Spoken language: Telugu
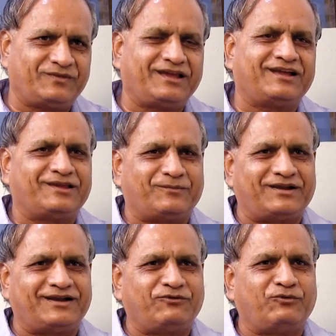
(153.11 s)
ఇంకా
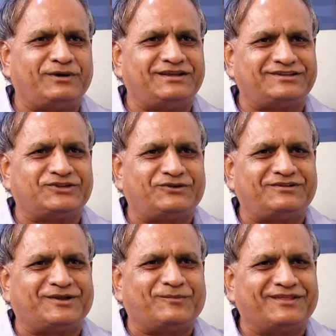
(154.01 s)
చెప్పాలంటే ఉభయ
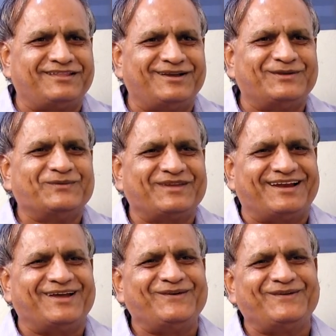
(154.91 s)
చంద్రుల సంబంధాలు
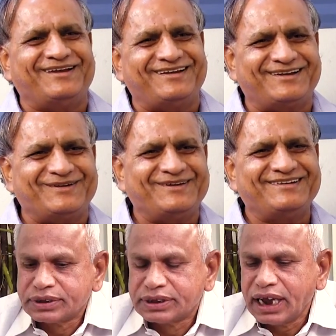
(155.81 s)
ఎలా ఉన్నాయంటారు
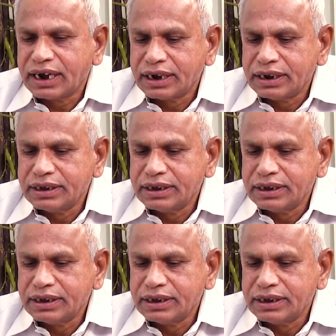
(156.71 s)
సార్